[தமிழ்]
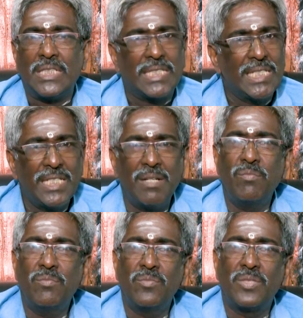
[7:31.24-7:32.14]

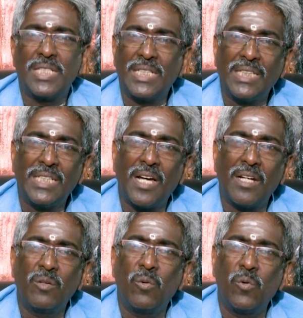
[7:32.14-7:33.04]
சிங்கம்
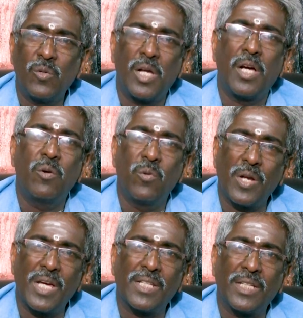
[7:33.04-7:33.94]
சிங்கம்தான் ஓனாய்
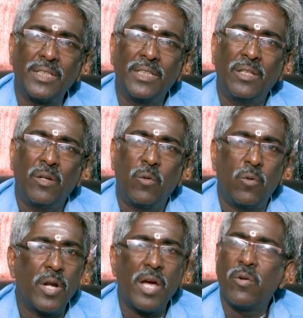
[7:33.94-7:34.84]
ஓனாய்தான் தான்
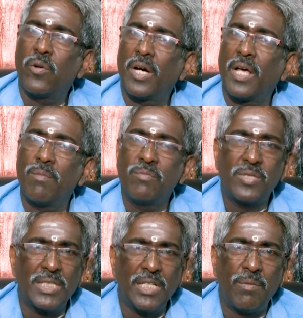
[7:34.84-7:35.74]
ஓனாய் ஒரு காலம்
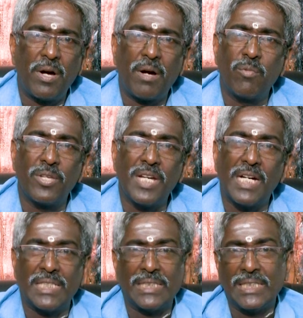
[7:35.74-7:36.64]
சிங்கமாக
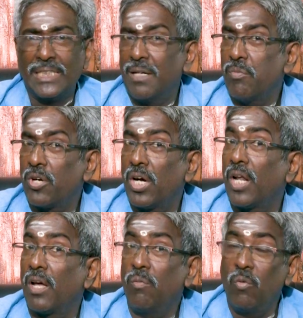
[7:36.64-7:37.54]
முடியாது சிங்கம் ஒரு
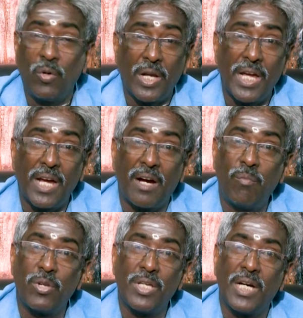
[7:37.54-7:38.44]
காலம் ஓனாயாக
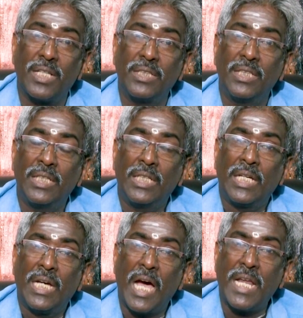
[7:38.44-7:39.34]
முடியாது
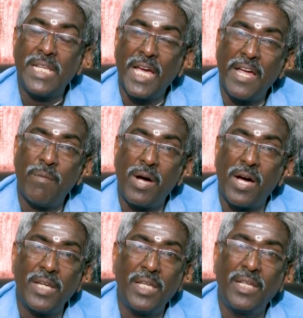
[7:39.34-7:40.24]

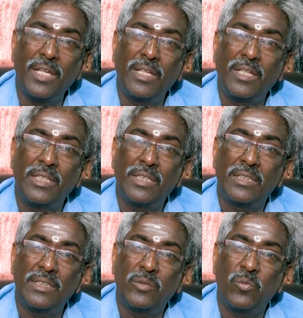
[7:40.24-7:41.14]
அநியாயமாக நீ
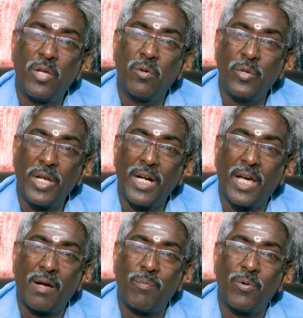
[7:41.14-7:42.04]
உன்னுடைய உயிரை
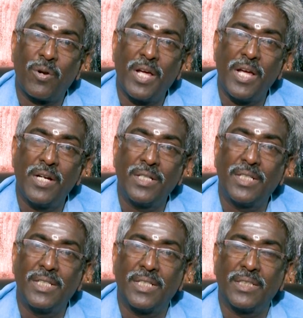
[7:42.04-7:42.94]
இழக்கப் போகிறாயா என்று
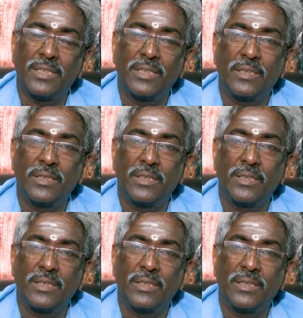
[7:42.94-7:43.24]
கேட்டது